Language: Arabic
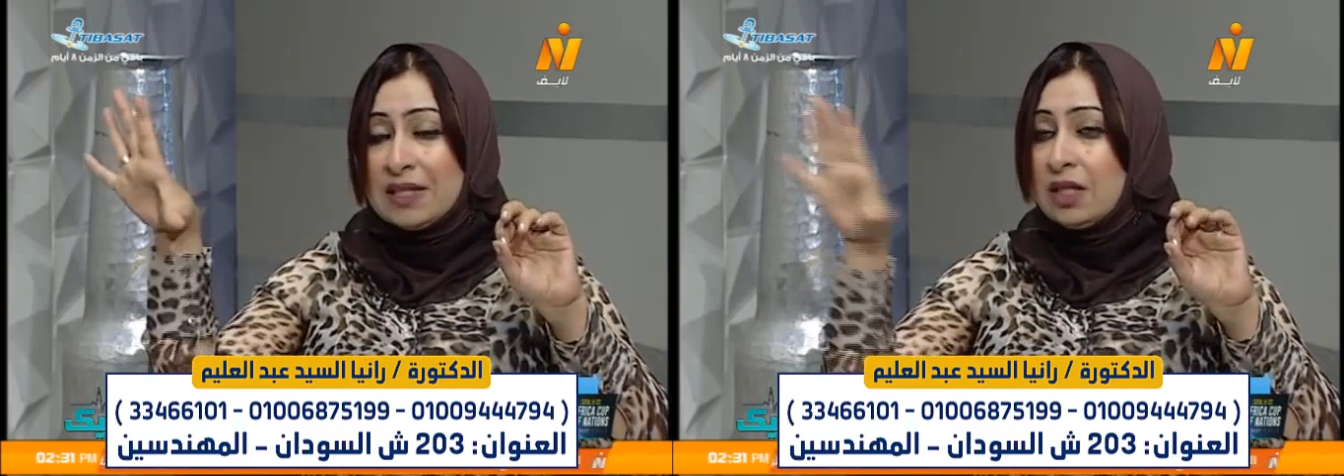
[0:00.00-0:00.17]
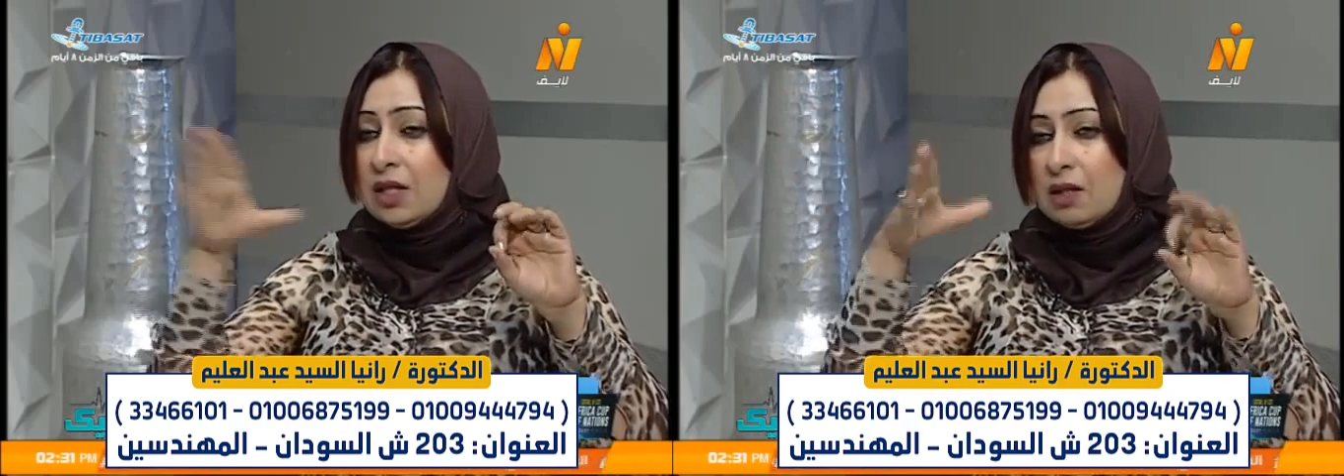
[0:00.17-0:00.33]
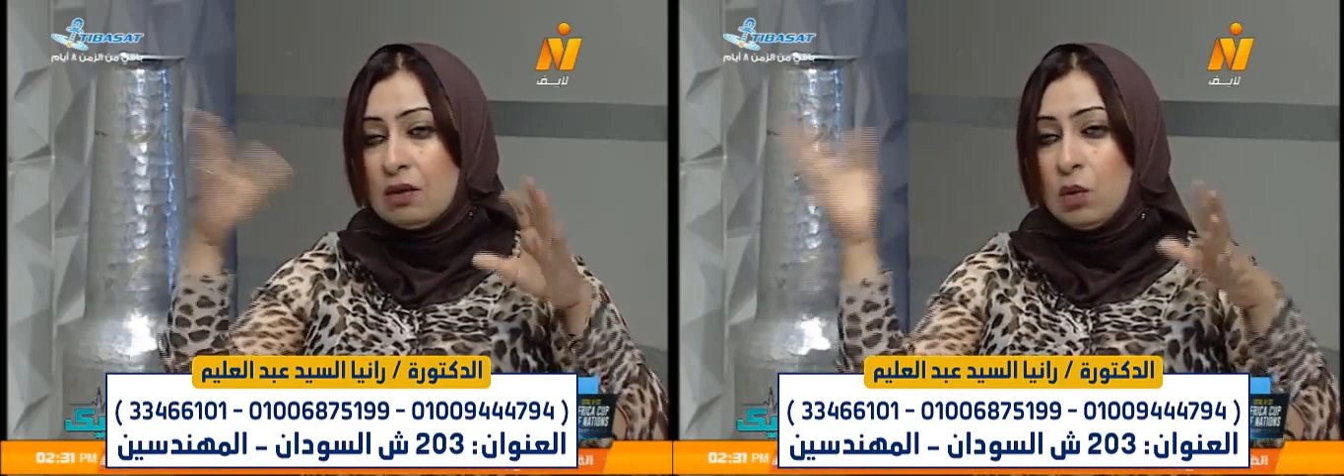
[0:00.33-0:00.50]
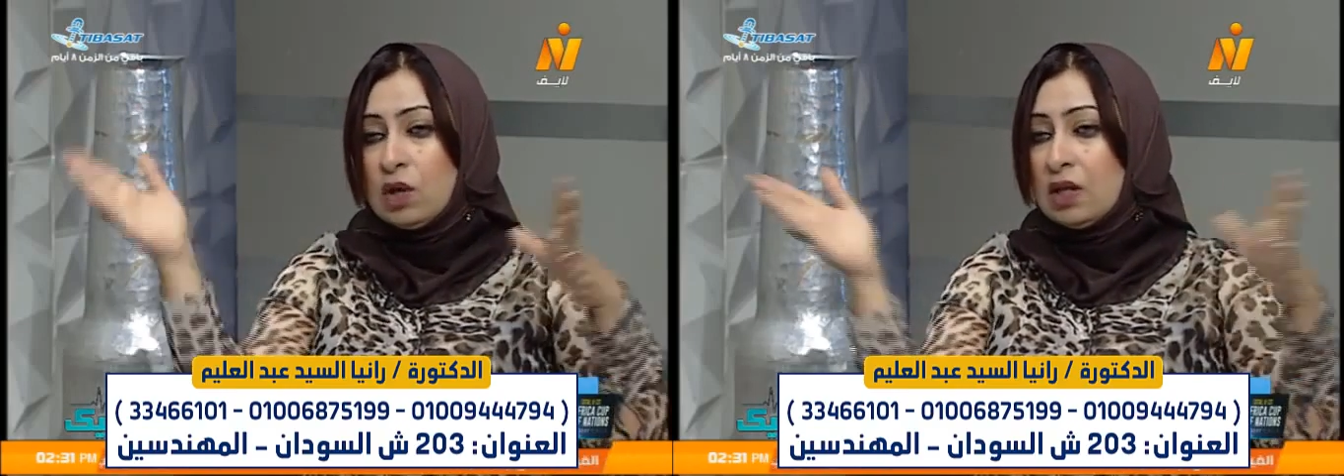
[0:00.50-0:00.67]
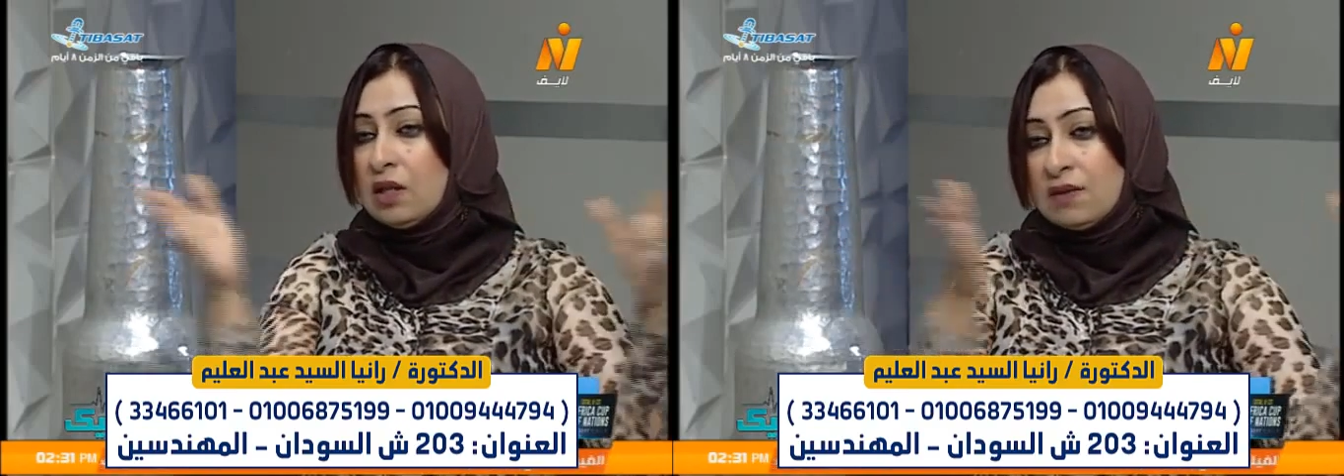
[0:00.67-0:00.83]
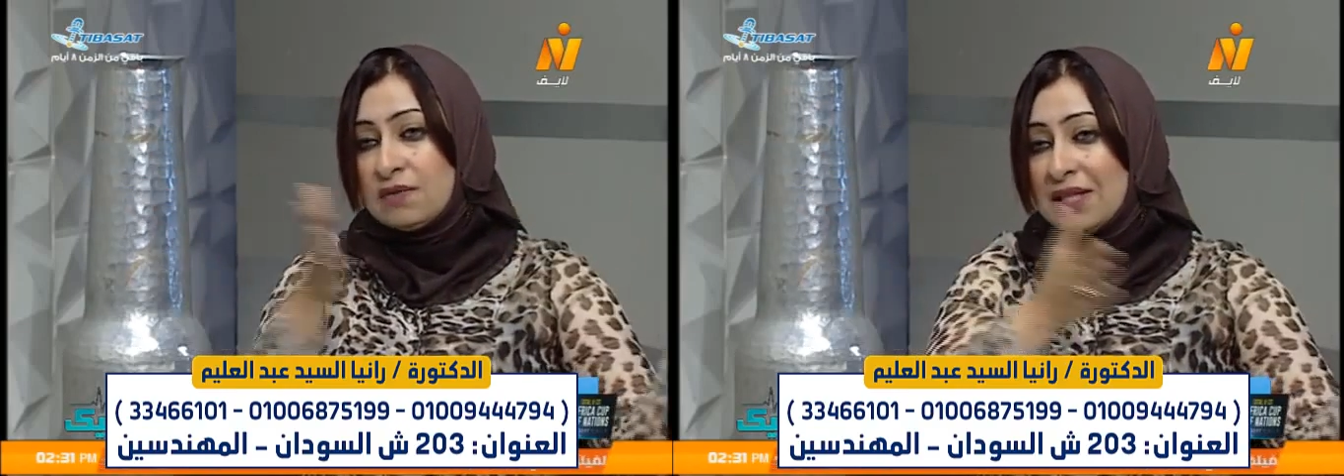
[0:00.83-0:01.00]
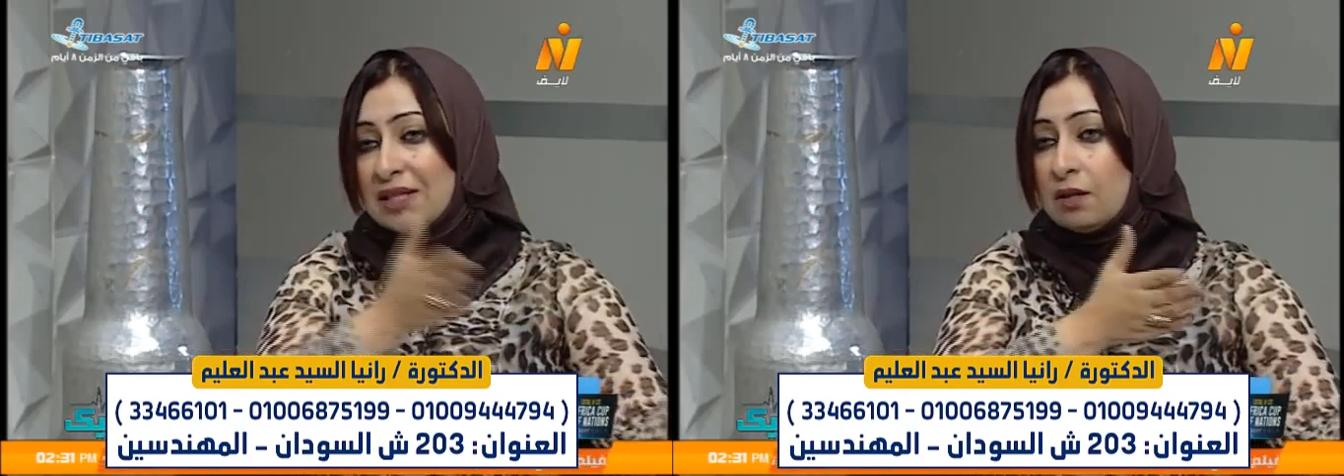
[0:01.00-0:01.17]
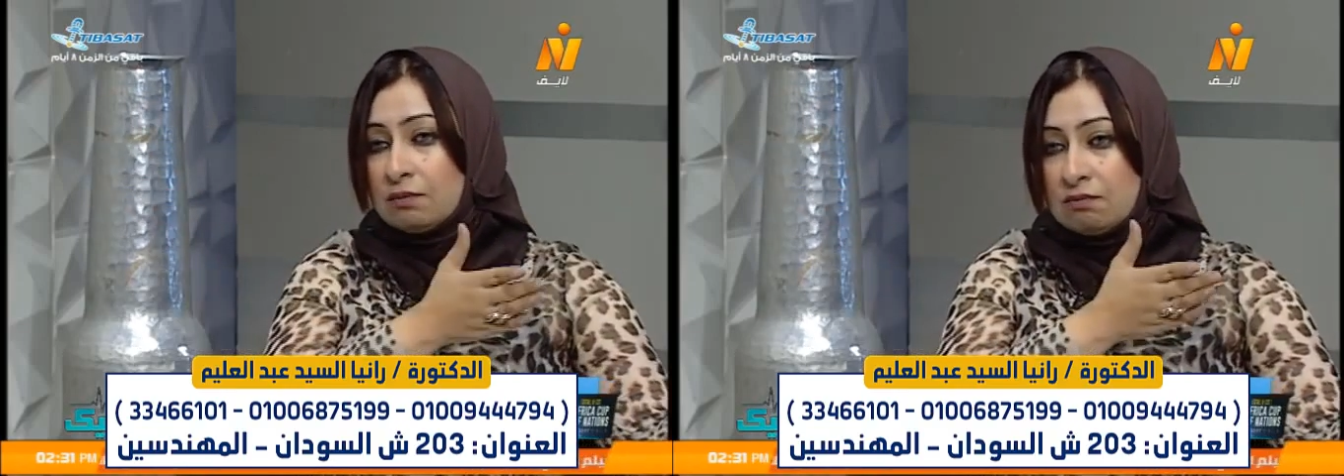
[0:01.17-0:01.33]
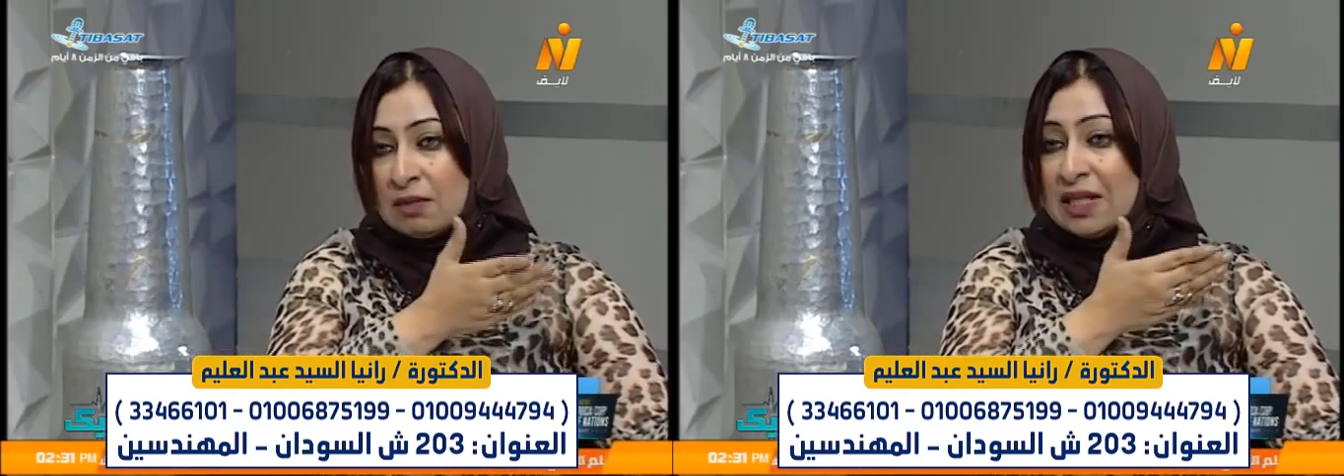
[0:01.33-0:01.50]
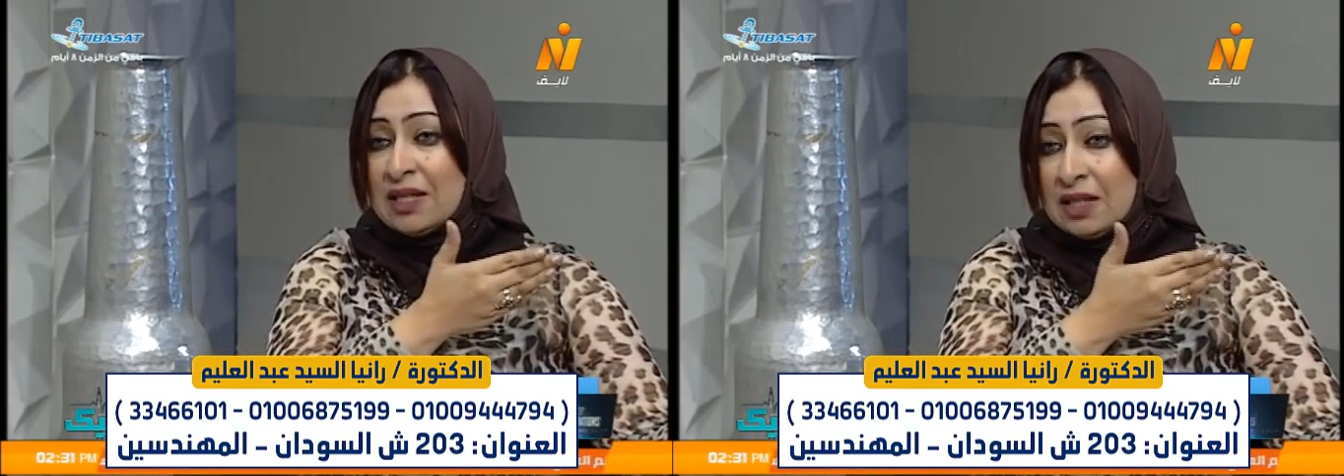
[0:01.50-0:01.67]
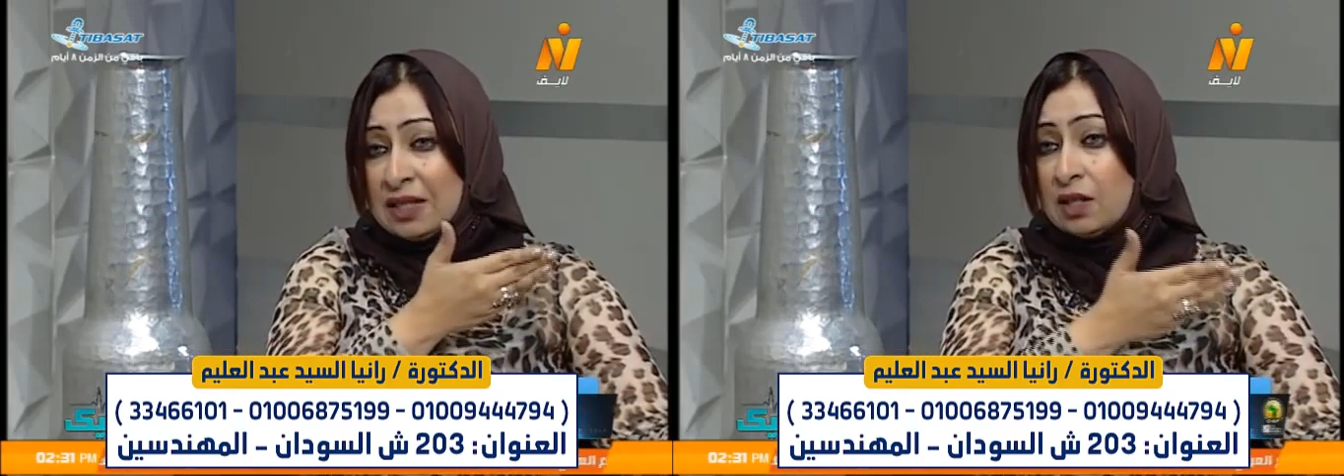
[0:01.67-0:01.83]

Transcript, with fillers: من جسمنا اللي هو يوصلنا لو